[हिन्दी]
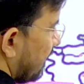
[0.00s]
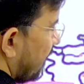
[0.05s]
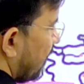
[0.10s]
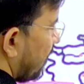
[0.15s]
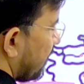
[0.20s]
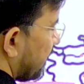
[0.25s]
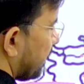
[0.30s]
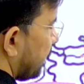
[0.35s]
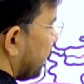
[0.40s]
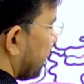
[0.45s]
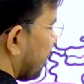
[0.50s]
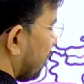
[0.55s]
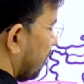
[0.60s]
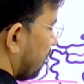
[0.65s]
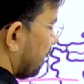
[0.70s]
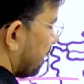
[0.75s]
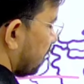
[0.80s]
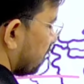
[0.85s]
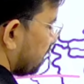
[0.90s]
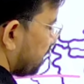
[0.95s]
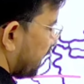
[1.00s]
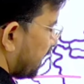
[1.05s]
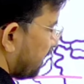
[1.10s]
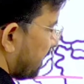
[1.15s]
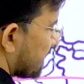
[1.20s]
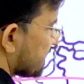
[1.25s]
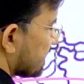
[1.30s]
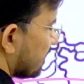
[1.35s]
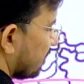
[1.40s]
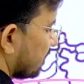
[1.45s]
और एक और
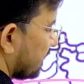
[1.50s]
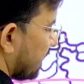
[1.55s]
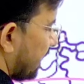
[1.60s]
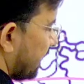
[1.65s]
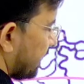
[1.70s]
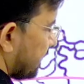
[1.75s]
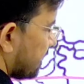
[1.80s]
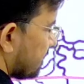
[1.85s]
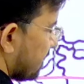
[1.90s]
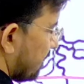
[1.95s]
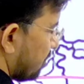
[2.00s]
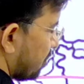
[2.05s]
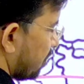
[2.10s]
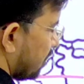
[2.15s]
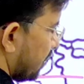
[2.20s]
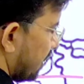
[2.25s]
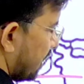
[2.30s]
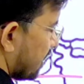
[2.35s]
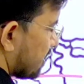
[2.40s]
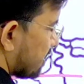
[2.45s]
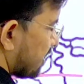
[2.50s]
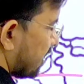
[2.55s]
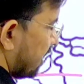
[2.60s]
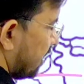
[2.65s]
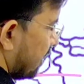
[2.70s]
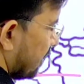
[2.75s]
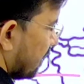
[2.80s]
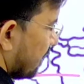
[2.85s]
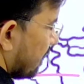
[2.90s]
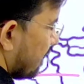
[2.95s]
परिभाषा होता है कि जब कोई
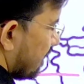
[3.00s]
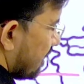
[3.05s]
स्थल